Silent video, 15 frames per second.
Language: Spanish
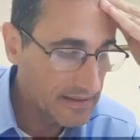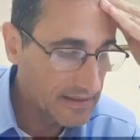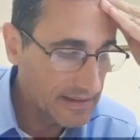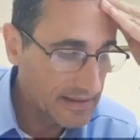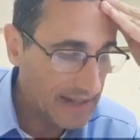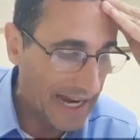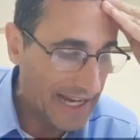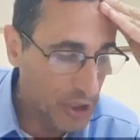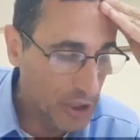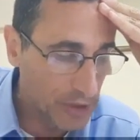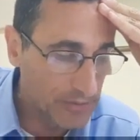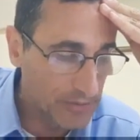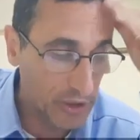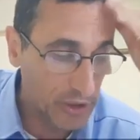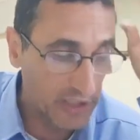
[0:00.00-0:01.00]
hay dos
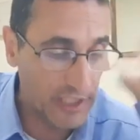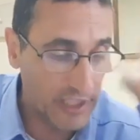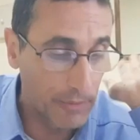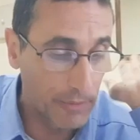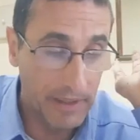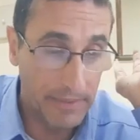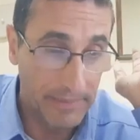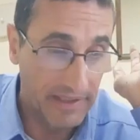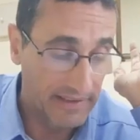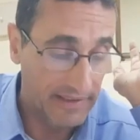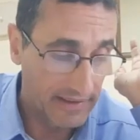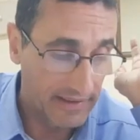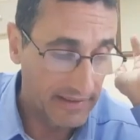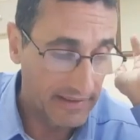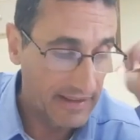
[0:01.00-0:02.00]
conceptos que se
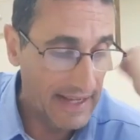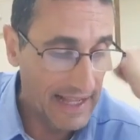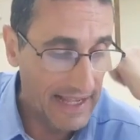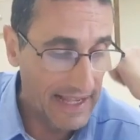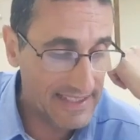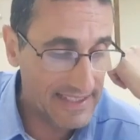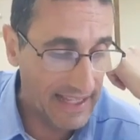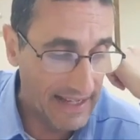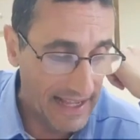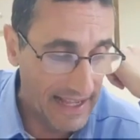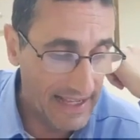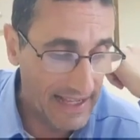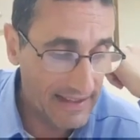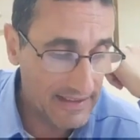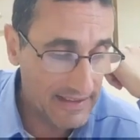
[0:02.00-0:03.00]
complementan: la
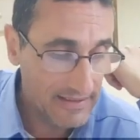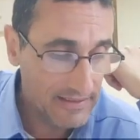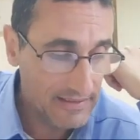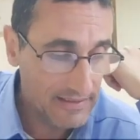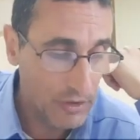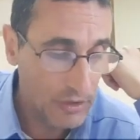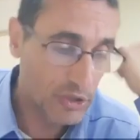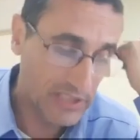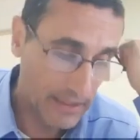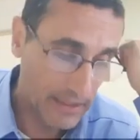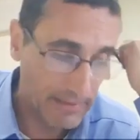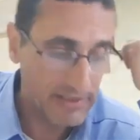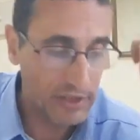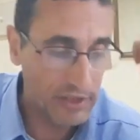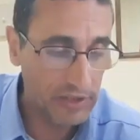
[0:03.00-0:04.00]
tzalá o
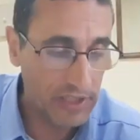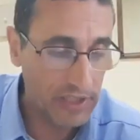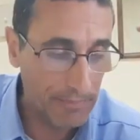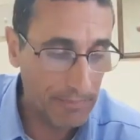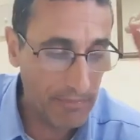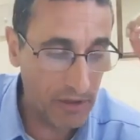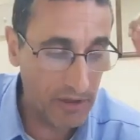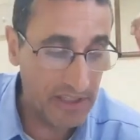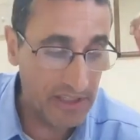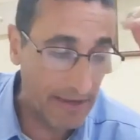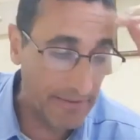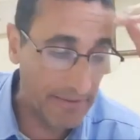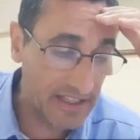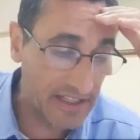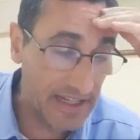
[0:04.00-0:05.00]
salvación del pueblo y la
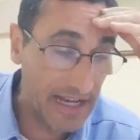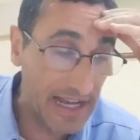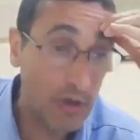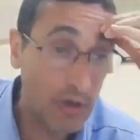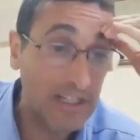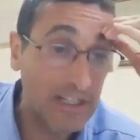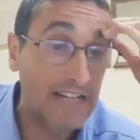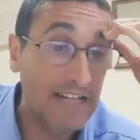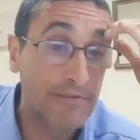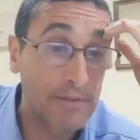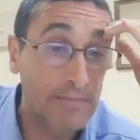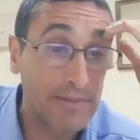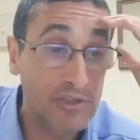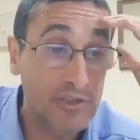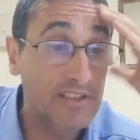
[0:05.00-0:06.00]
vejirá o la
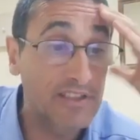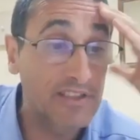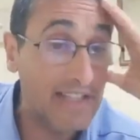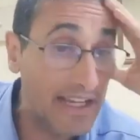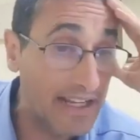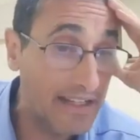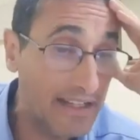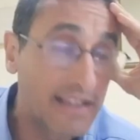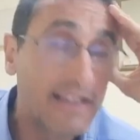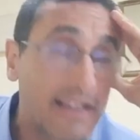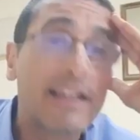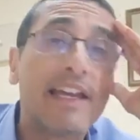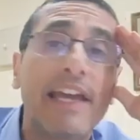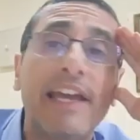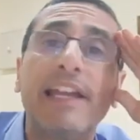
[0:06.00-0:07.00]
transformación de Israel
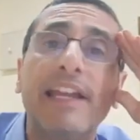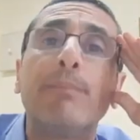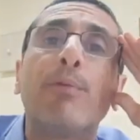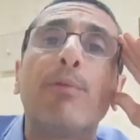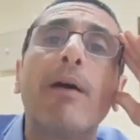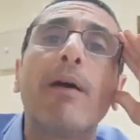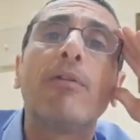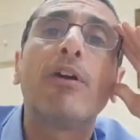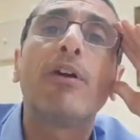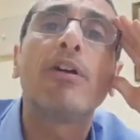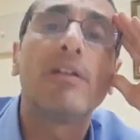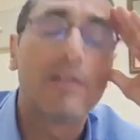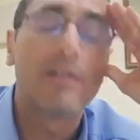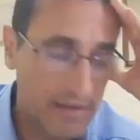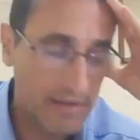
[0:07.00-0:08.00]
en el pueblo
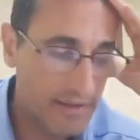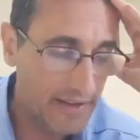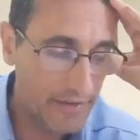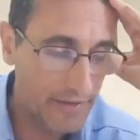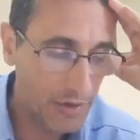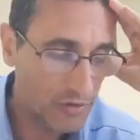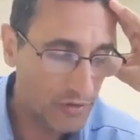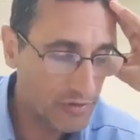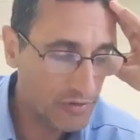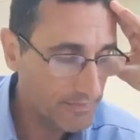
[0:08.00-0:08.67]
de Dios.